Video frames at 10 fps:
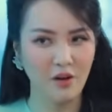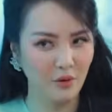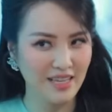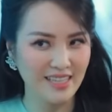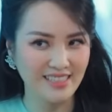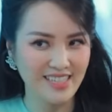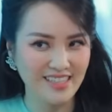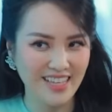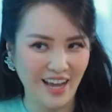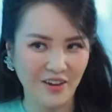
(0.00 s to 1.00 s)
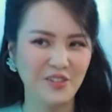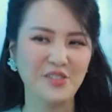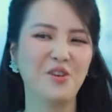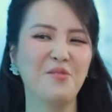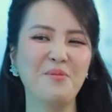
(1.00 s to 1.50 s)
Có thể chia sẻ
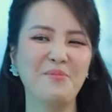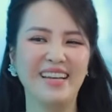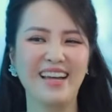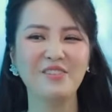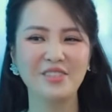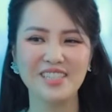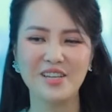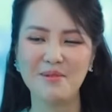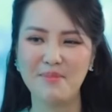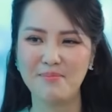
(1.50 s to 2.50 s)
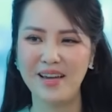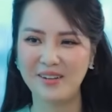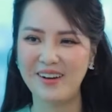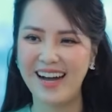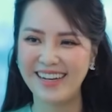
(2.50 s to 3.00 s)
con số mà mình đã đầu tư cho Lật mặt
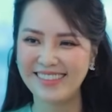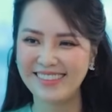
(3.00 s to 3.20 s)
7 không ạ?